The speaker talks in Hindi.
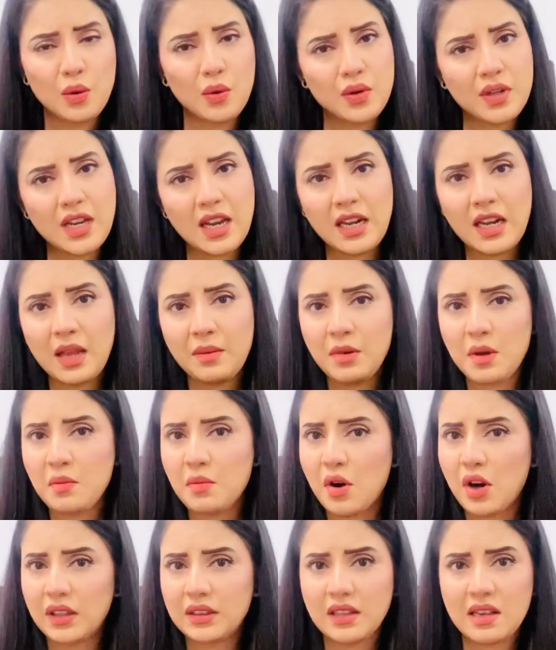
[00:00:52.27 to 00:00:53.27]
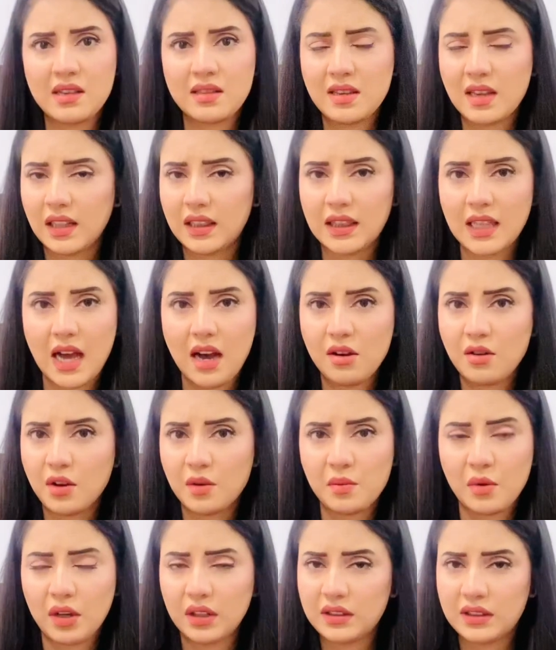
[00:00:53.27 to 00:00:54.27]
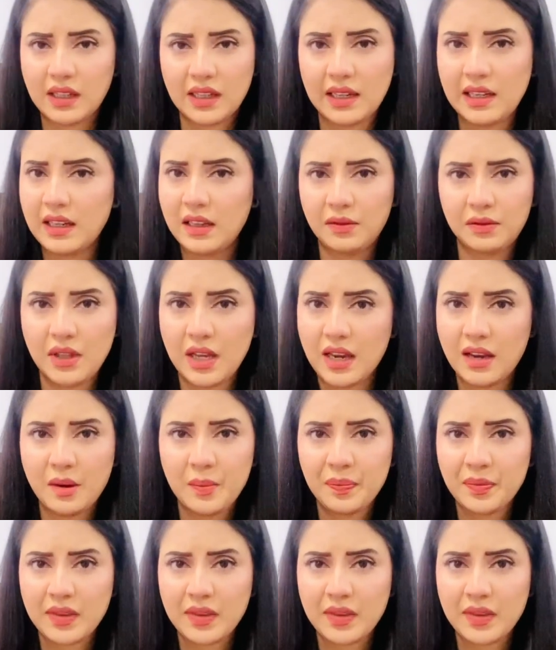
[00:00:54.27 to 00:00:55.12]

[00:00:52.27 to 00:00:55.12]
उनके लिए भी बहुत अजियतनाक और बहुत तकलीफ़ दे